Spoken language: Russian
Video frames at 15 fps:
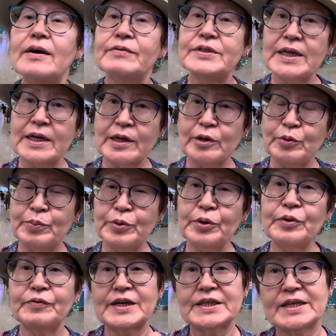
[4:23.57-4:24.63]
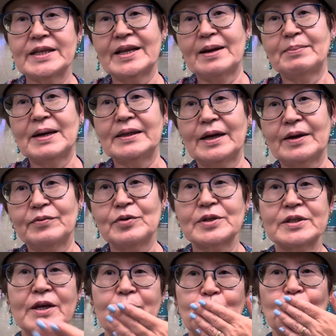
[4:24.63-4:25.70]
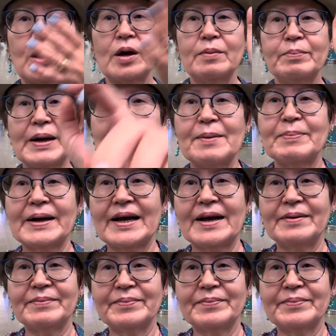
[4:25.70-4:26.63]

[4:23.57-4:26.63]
Всех люблю, ваша Найманка Весы. Пока-пока.